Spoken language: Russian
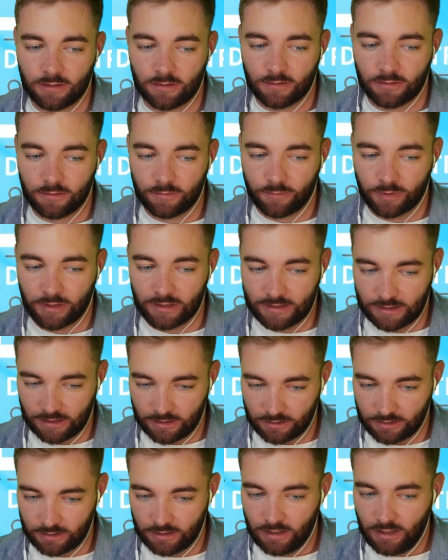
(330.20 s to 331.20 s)

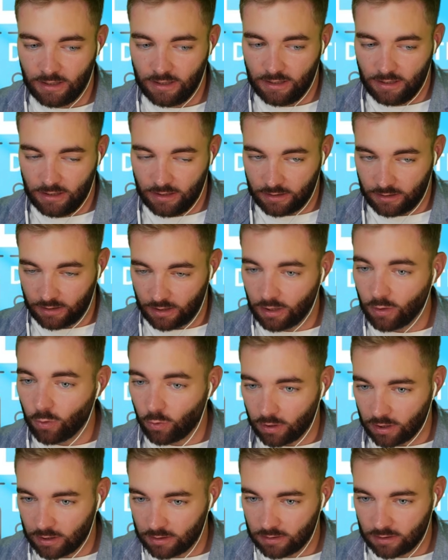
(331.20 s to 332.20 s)
процент
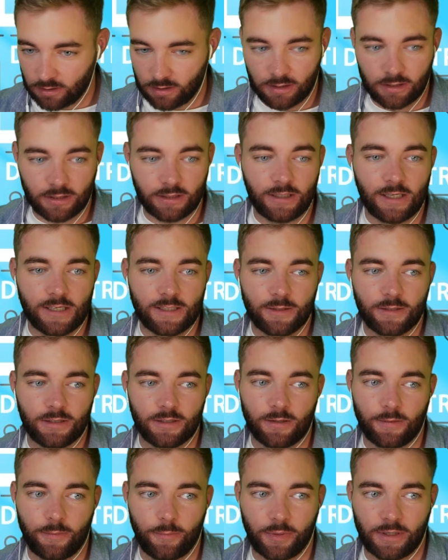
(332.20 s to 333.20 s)
налога, есть
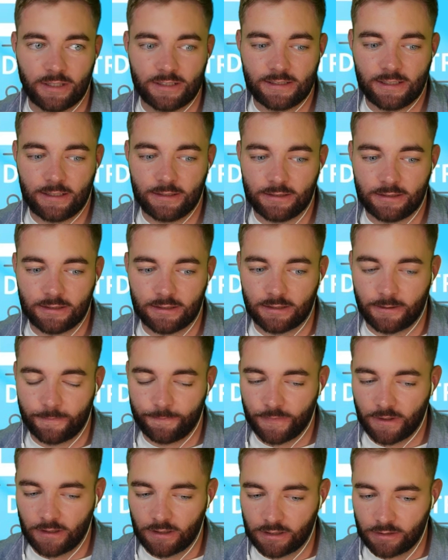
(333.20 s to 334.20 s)
проценты,
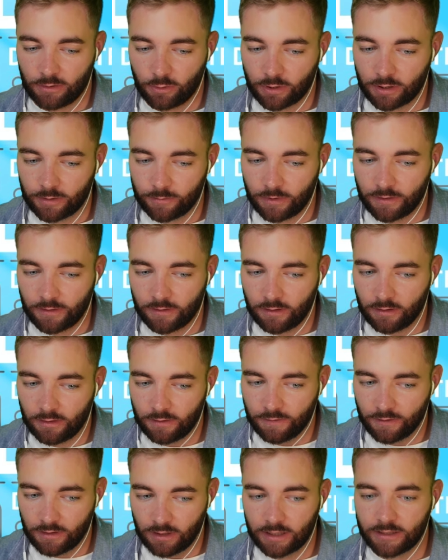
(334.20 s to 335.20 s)
которые мы
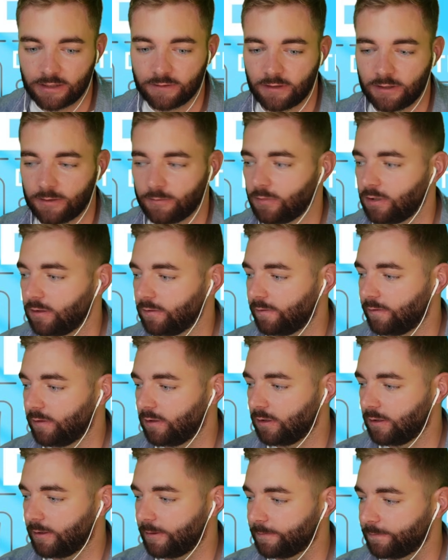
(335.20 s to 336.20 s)
вкладываем
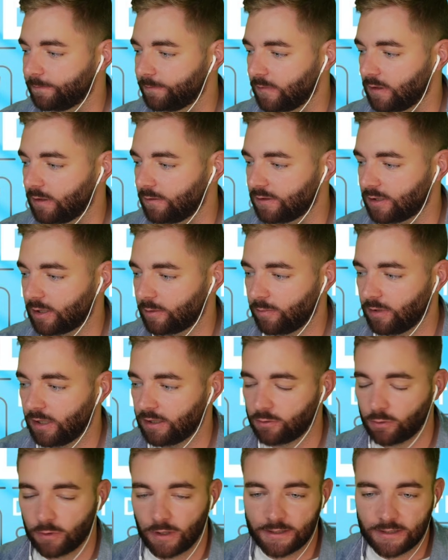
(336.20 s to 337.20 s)
в, в
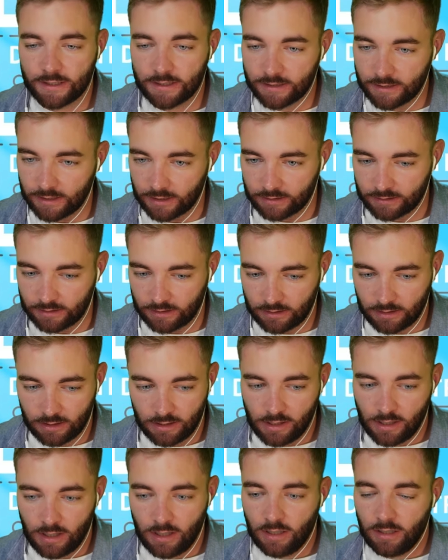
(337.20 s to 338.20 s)
зарплату ассистента,
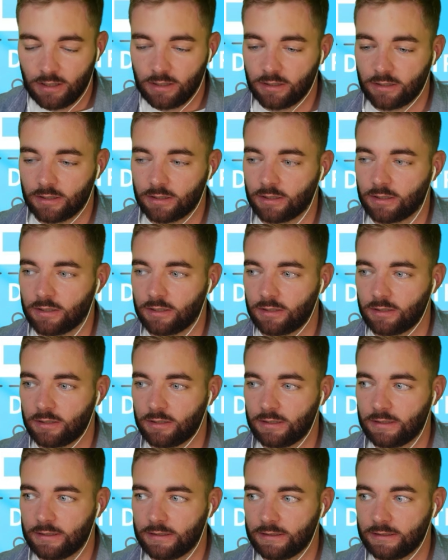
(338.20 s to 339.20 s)
э,
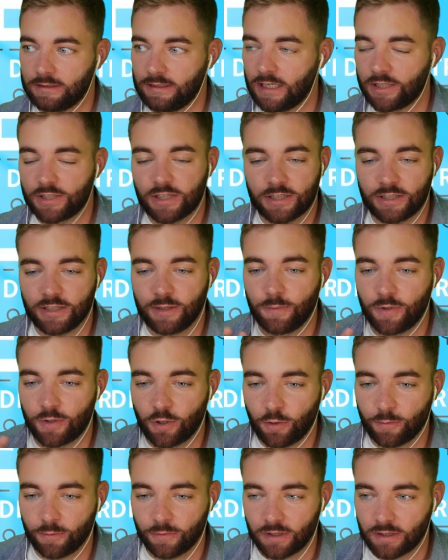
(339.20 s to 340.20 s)
даже если не
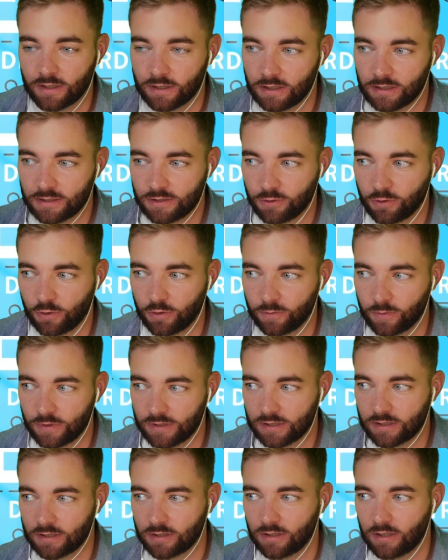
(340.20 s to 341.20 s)
берем мы
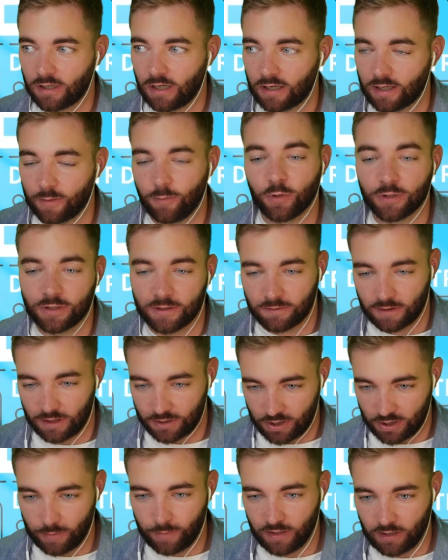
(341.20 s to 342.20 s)
стоимость э, работы
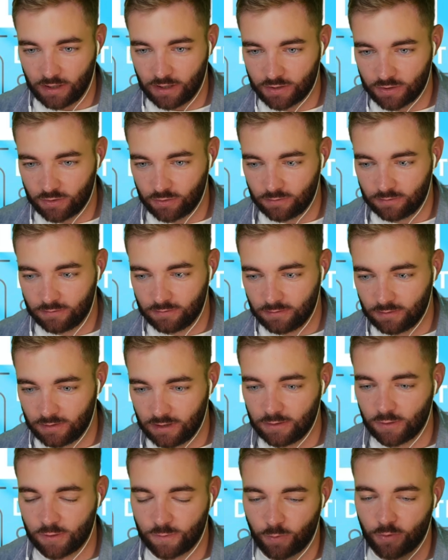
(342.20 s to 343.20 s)
врача пока что, да,
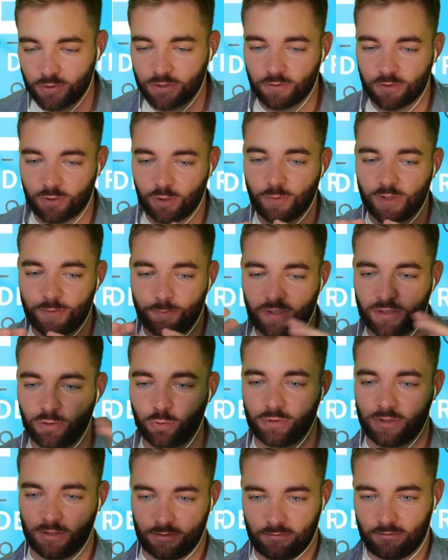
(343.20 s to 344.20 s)
то есть просто вот стоимость
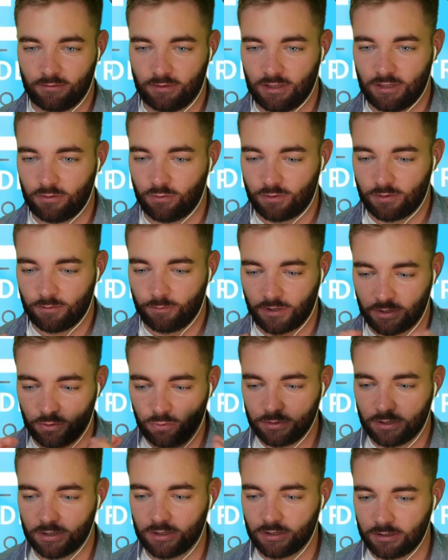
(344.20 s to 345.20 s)
продукта, да, то есть
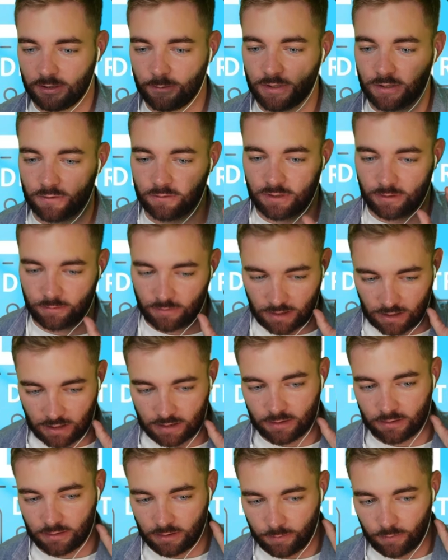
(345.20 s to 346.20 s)
продукта именно вот там
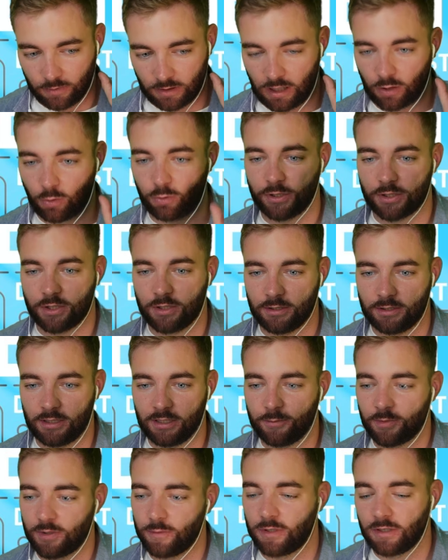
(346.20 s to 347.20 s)
какая-то короночка, да,
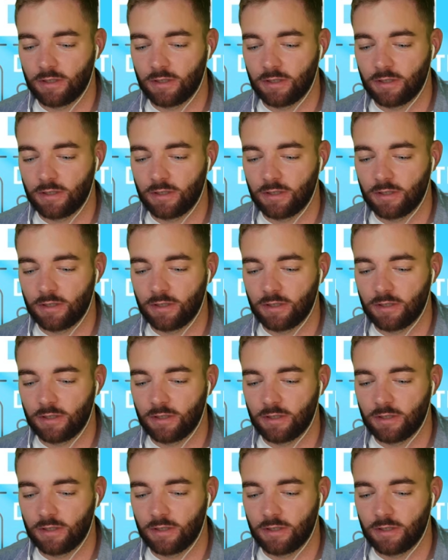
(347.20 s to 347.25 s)
например,